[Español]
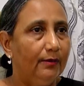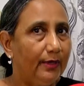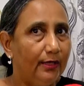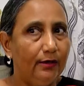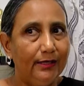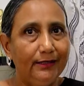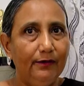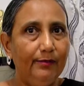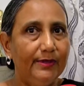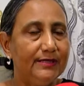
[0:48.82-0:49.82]
Bueno, el
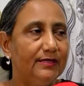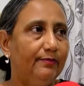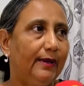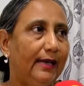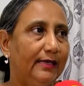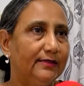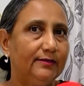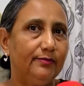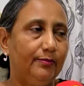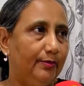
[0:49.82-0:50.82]
objetivo principal
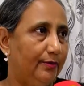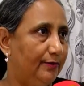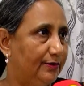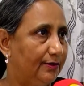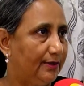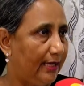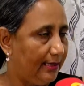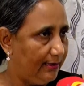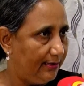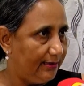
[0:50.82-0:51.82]
es
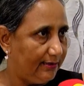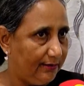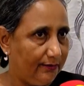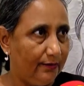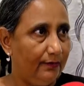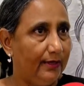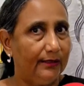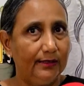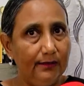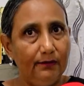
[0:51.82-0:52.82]
promocionar el centro
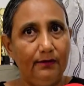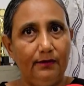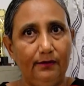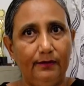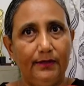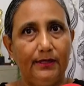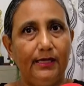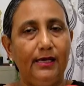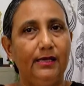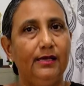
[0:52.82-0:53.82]
educativo,
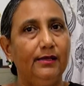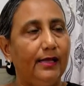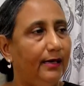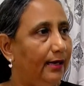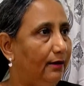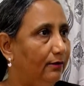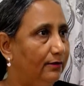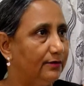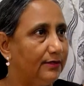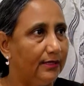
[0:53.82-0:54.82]
¿verdad? Eh, darles a
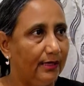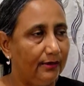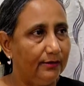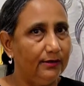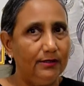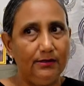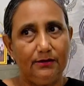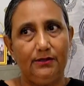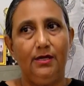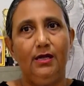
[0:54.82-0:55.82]
conocer a los
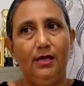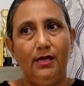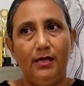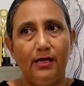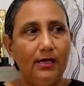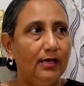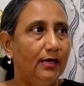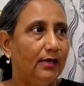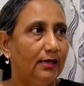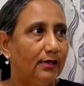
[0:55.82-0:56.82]
niños
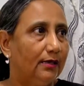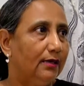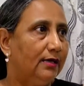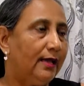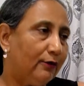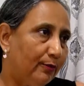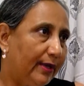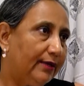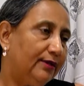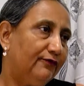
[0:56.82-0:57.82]
eh, y a los
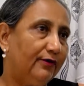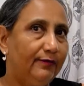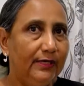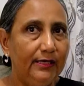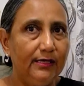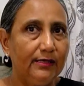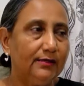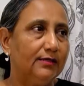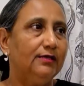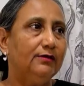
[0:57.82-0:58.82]
padres de
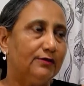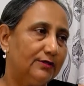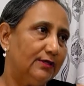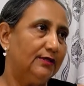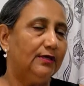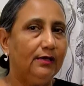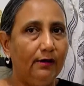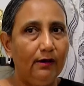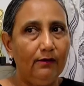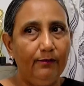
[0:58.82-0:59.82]
familia y docentes que
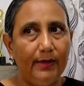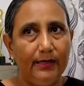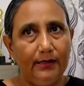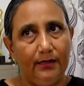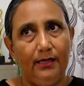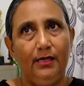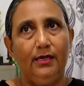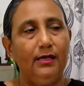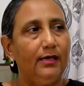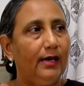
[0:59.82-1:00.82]
los acompañan
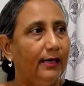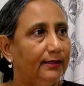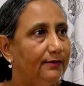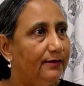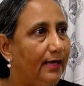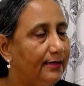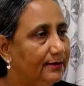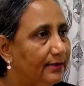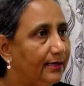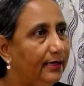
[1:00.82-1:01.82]
las
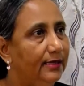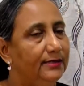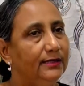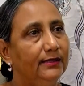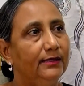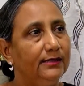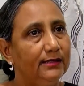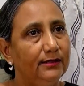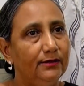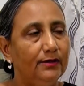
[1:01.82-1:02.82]
actividades que se realizan en el
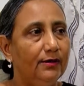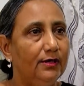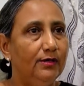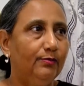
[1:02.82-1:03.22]
centro y